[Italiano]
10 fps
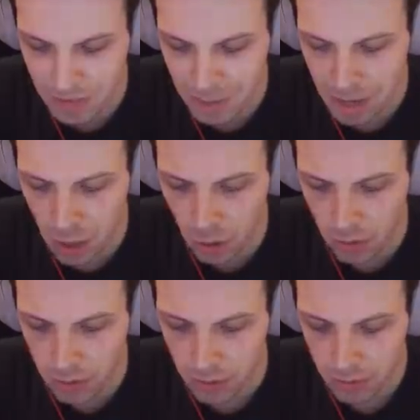mille,
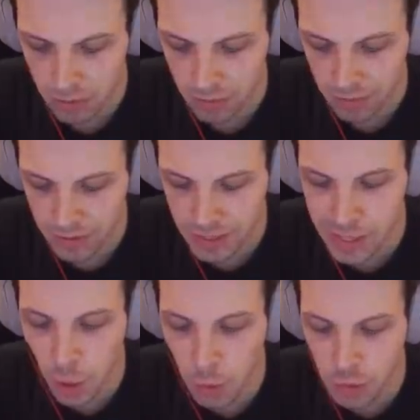bello. Ti
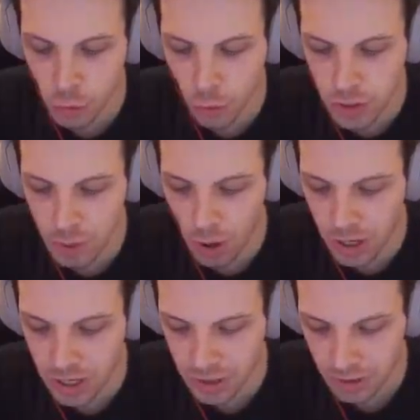dedico questo urlo di
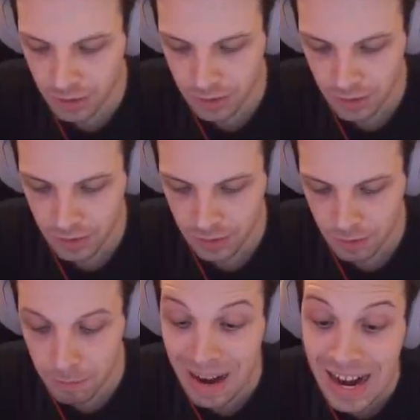Broly.
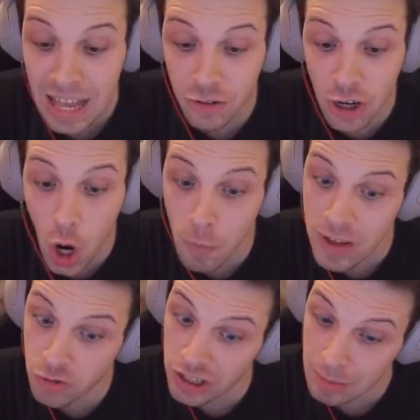Mannaggia
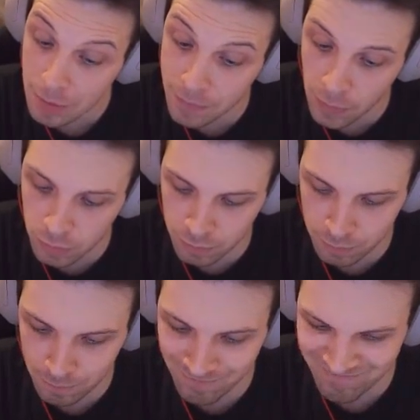9, gita del fo...
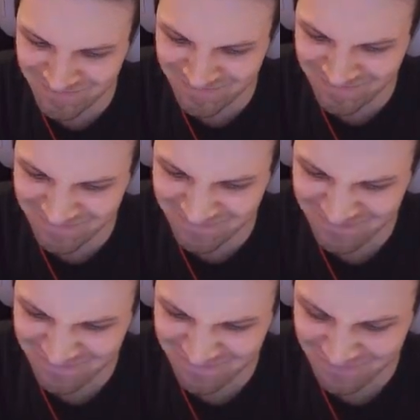
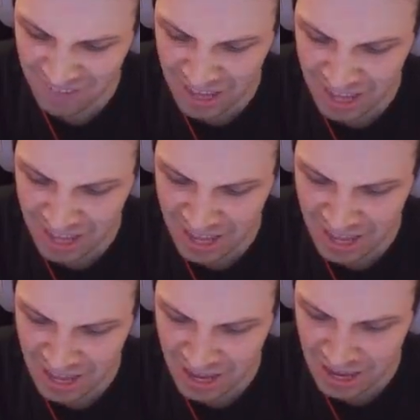
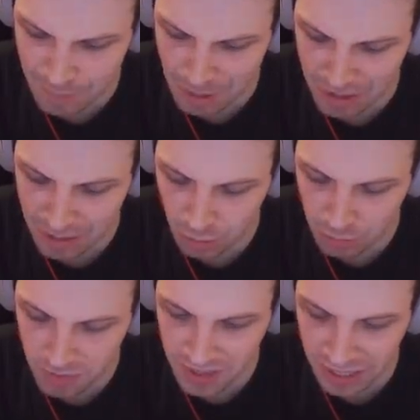Eh, partito.
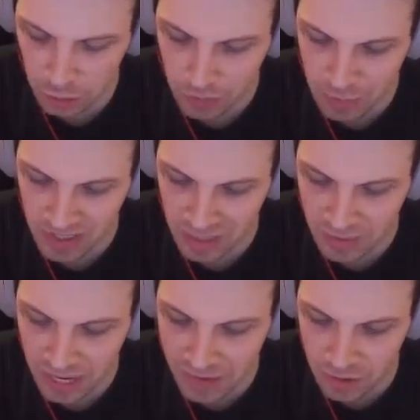Mi sa che dovremmo
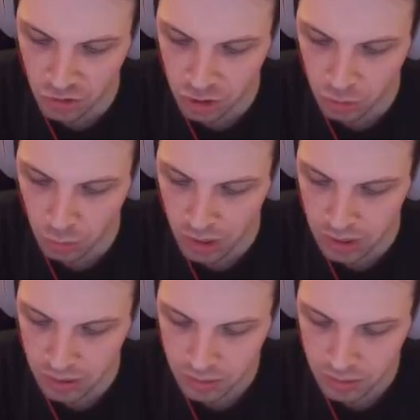sacrificare Vegito qua.